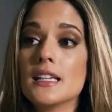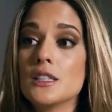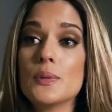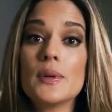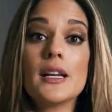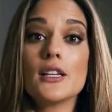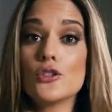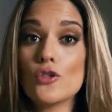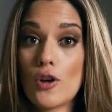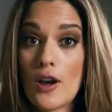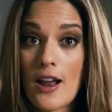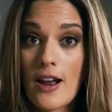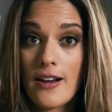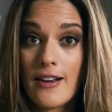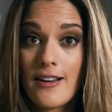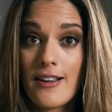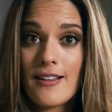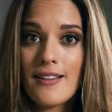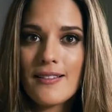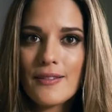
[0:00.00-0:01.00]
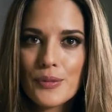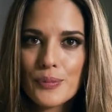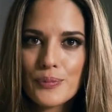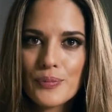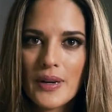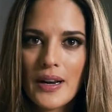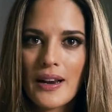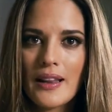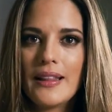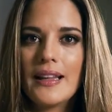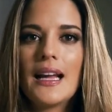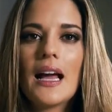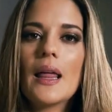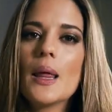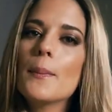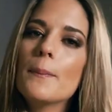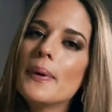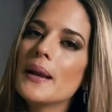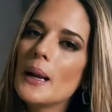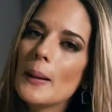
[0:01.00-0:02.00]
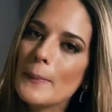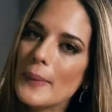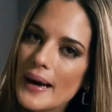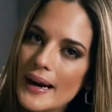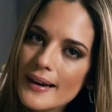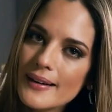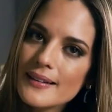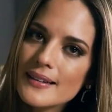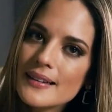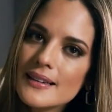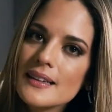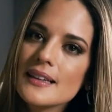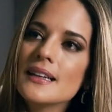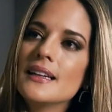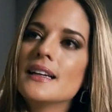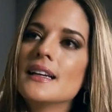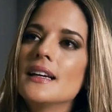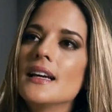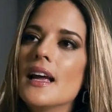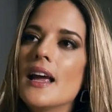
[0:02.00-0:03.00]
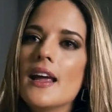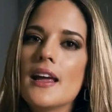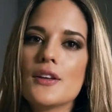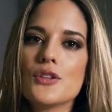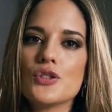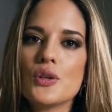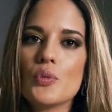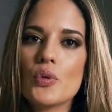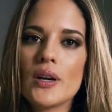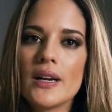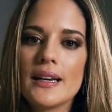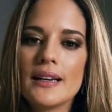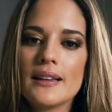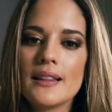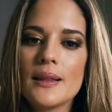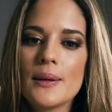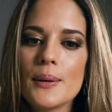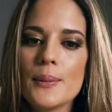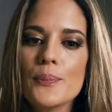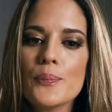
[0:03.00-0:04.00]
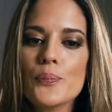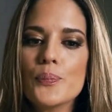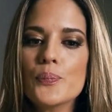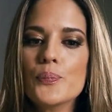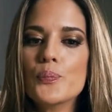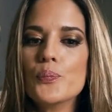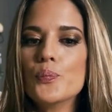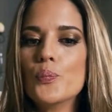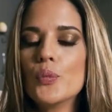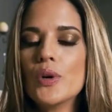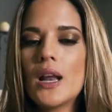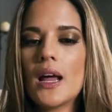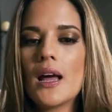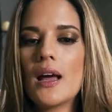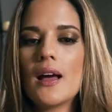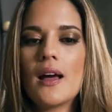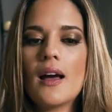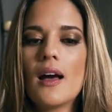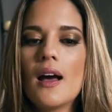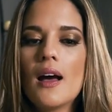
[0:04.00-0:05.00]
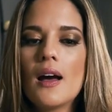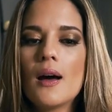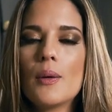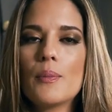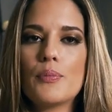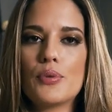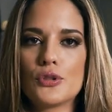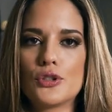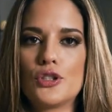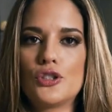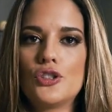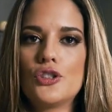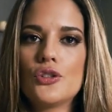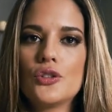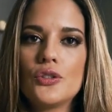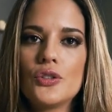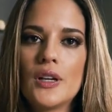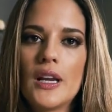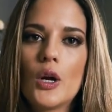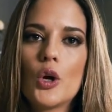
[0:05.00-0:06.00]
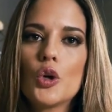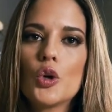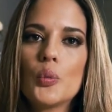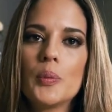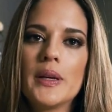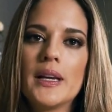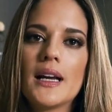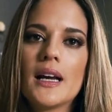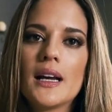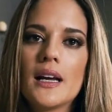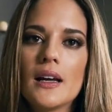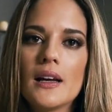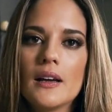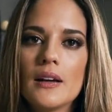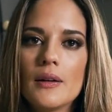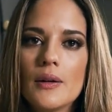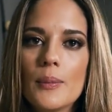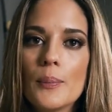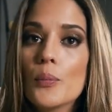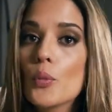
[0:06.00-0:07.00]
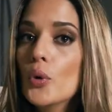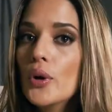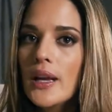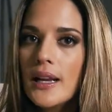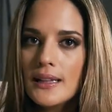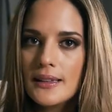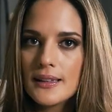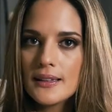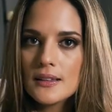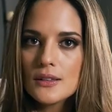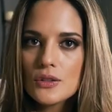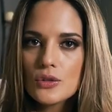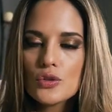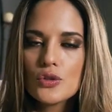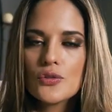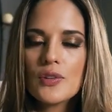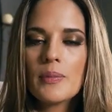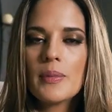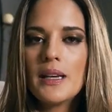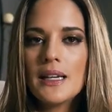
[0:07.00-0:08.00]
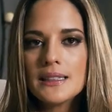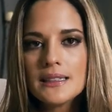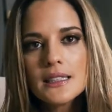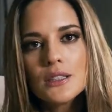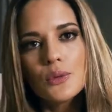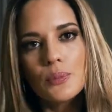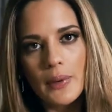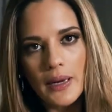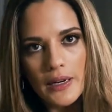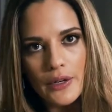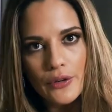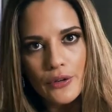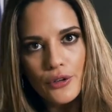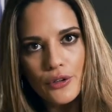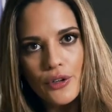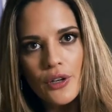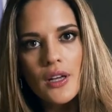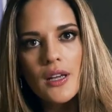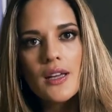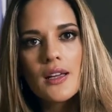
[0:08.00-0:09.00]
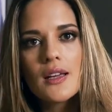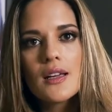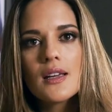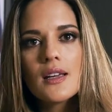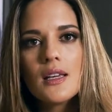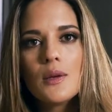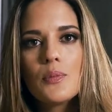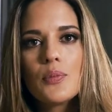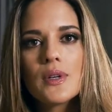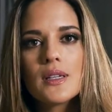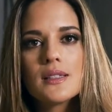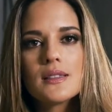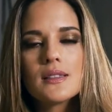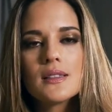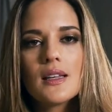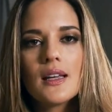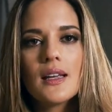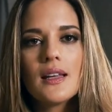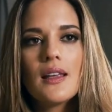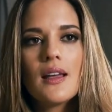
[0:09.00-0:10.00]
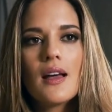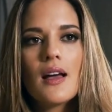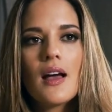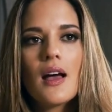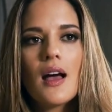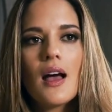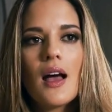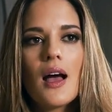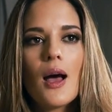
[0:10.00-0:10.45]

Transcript: es venezolana, radicada en Panamá. Es una mujer de una posición económica muy alta. Su familia tiene un banco y pues ella